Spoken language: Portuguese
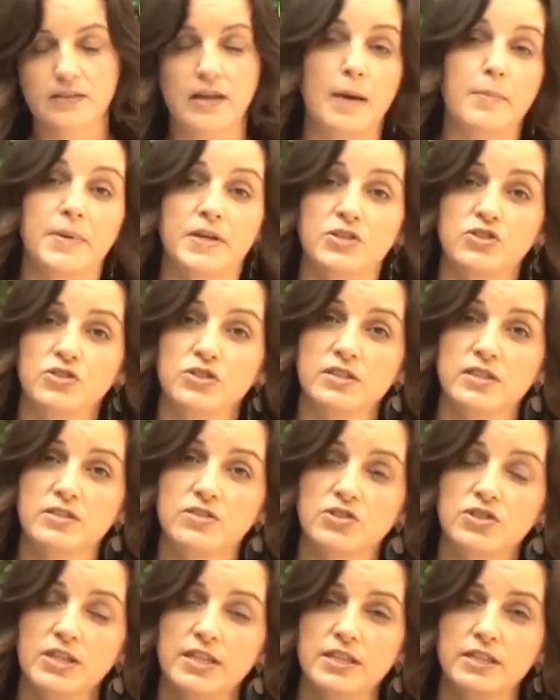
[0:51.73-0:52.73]
A partir
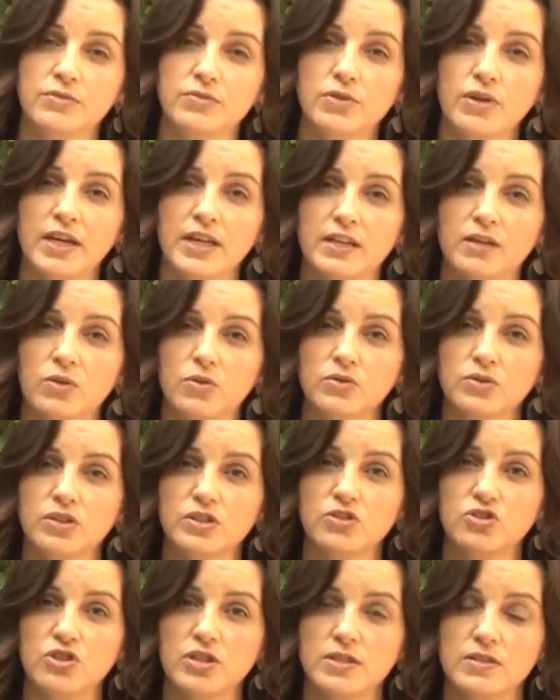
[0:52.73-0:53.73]
deste livro, ela
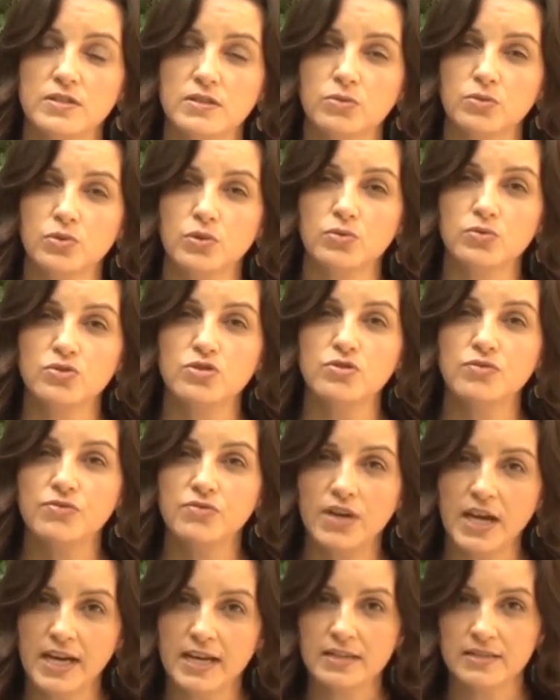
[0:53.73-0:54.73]
conta que já executou
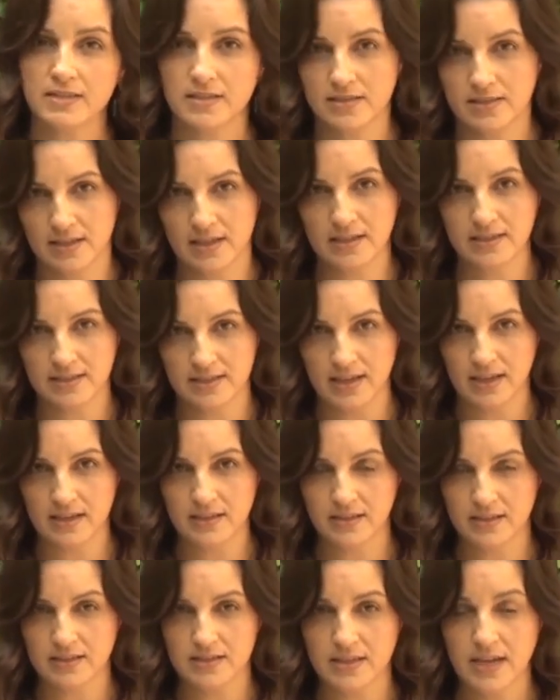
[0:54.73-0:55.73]
diversas
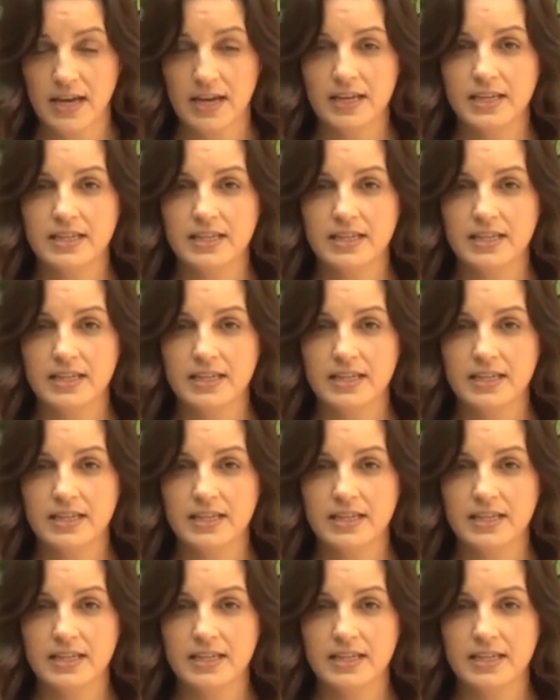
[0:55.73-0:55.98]
receitas.